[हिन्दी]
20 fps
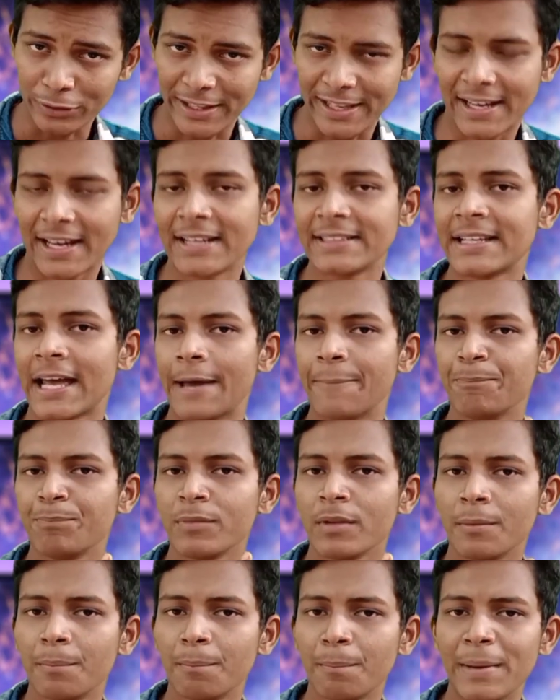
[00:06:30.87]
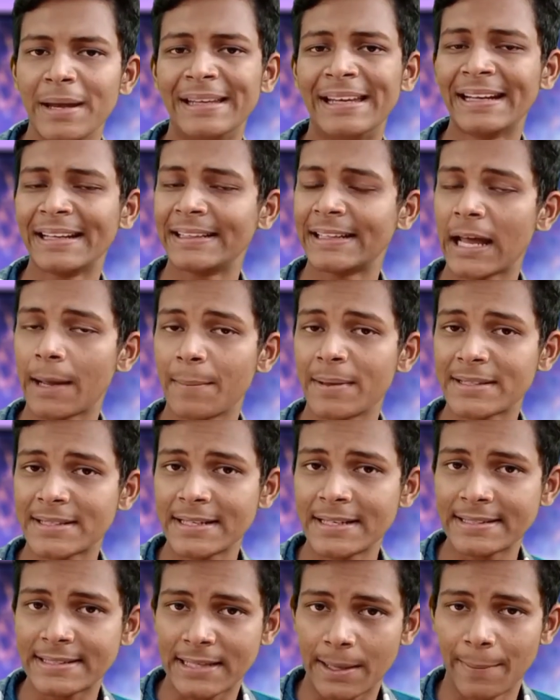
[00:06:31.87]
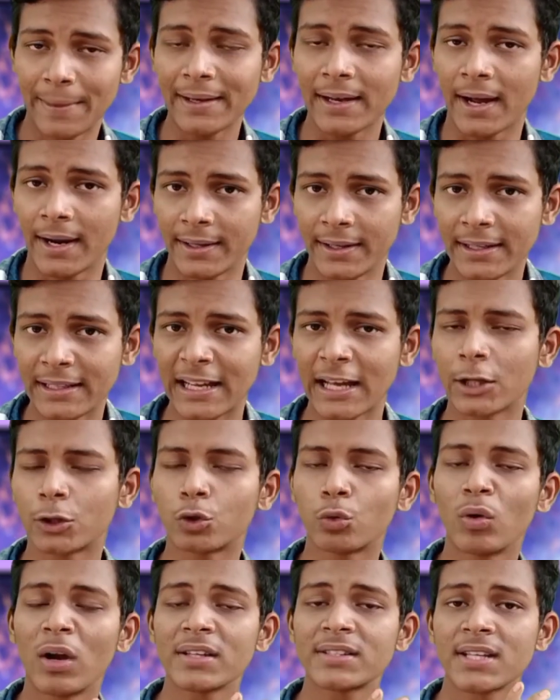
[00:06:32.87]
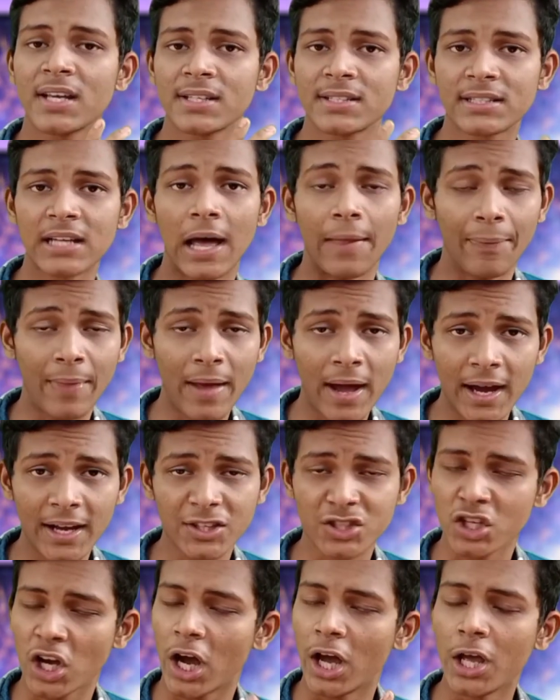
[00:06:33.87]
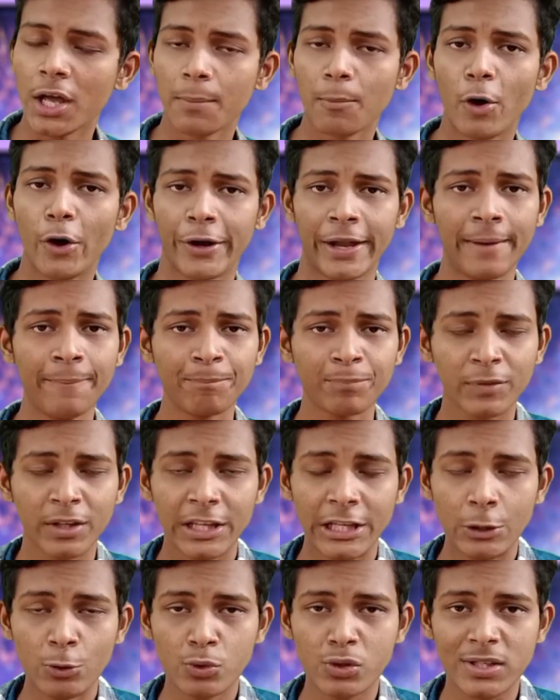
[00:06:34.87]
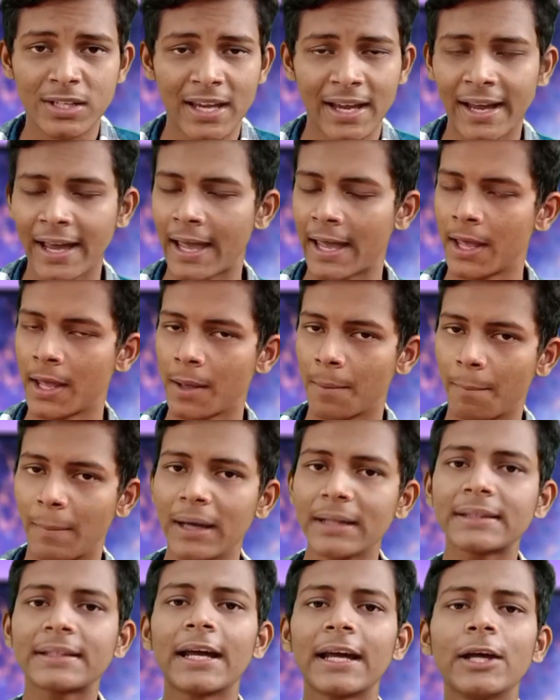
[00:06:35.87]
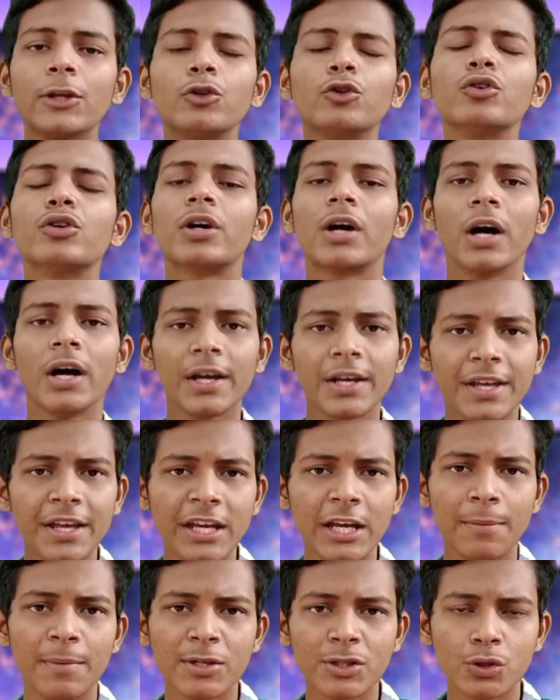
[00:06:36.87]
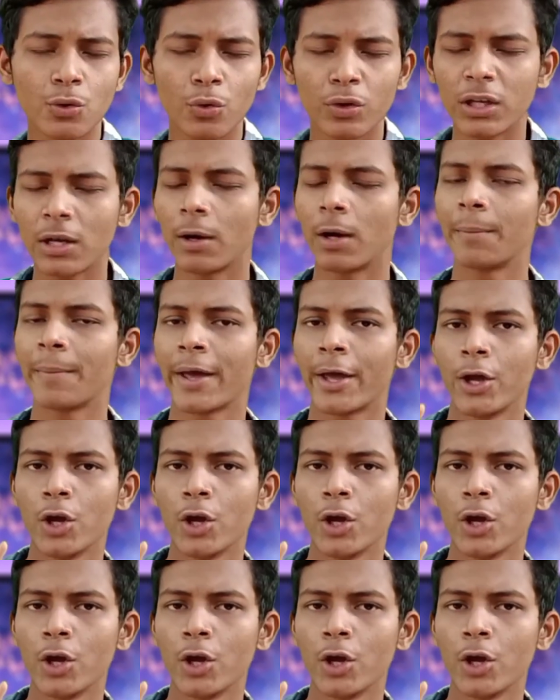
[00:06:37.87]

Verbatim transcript: तो देखा जाए मीडिया टेक डायमंड सीरीज सेवन हंड्रेड के अंदर थोड़ा सा ज़्यादा अच्छा मॉडल यूज़ किए गए बात करें दोनों का गीगमेंट स्कोर के और